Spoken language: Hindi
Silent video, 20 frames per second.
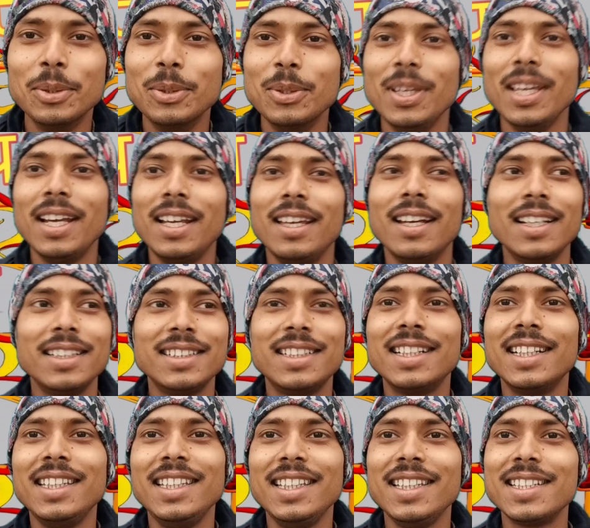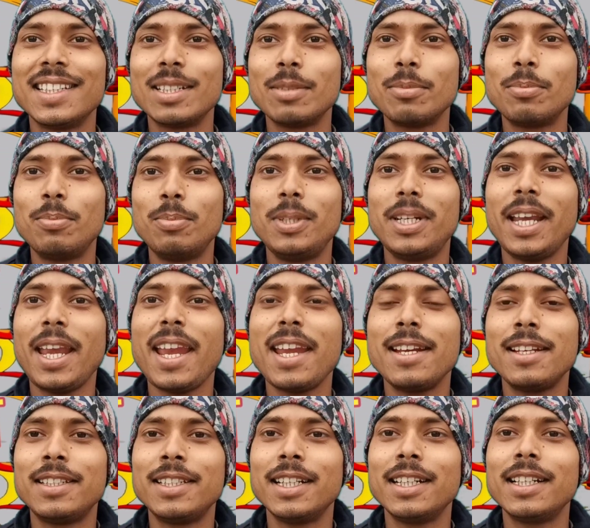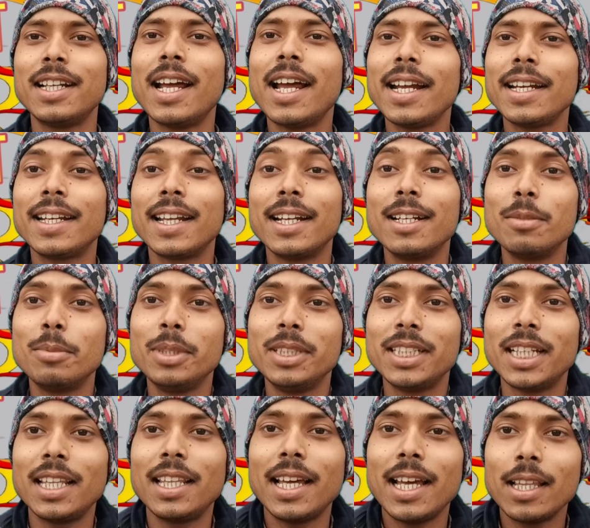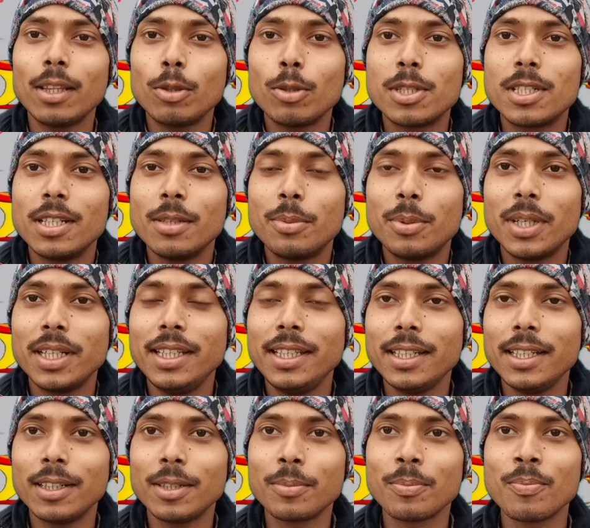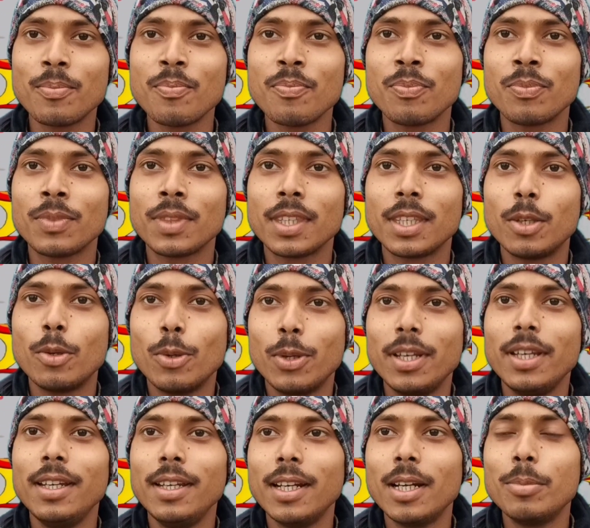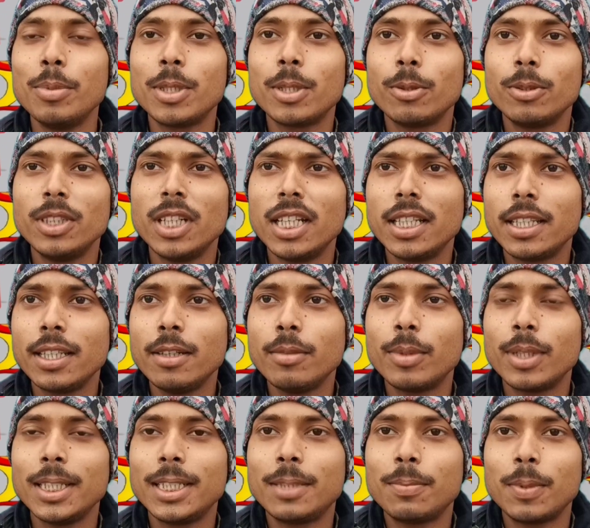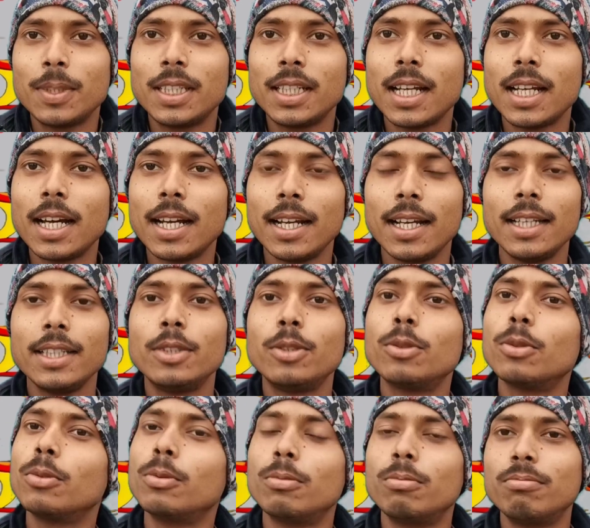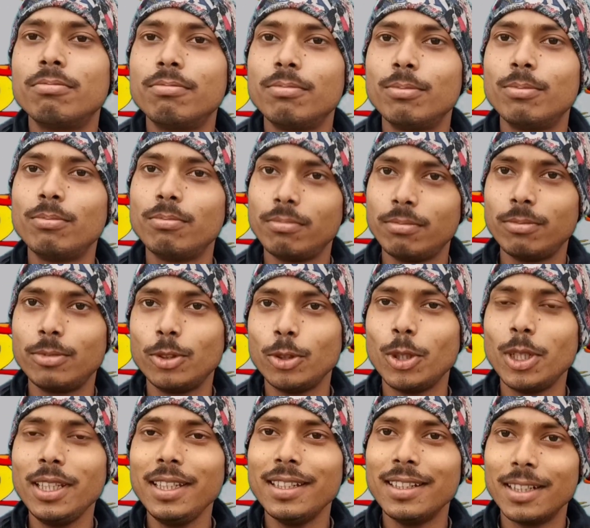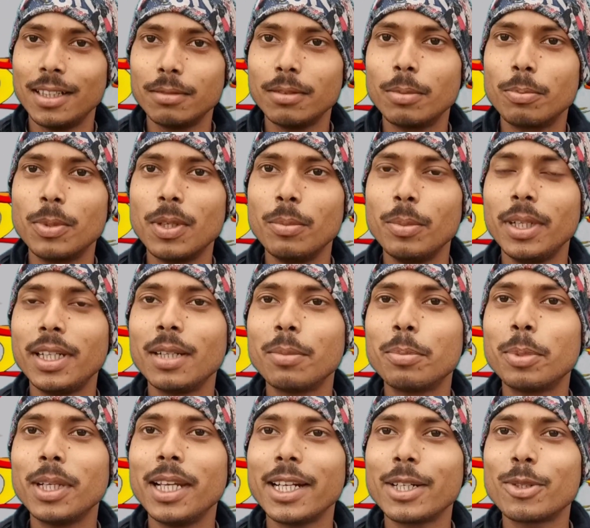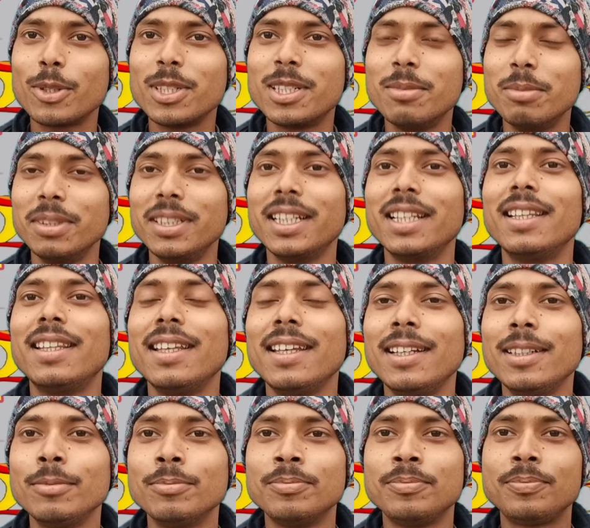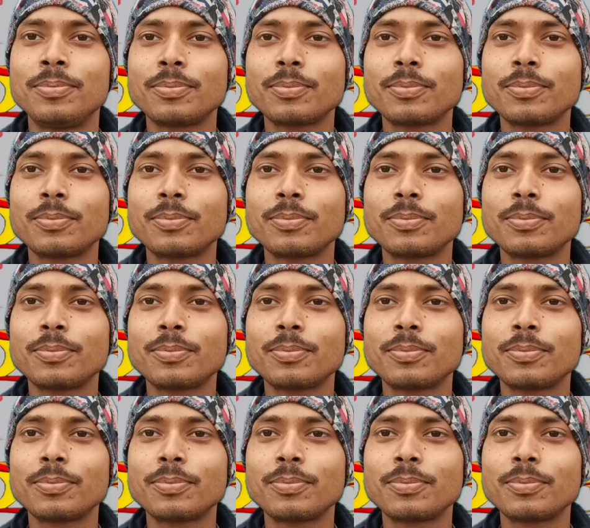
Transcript: तो आजकल ये सब ट्रेंड चल रहा है ठंड भी ज़्यादा है तो सेफ रहिए क्योंकि रविश को जानते हैं वरिष्ठ पत्रकार है तो सॉरी अपना मीटर पर इलेक्ट्रॉनिक्स में चलते हैं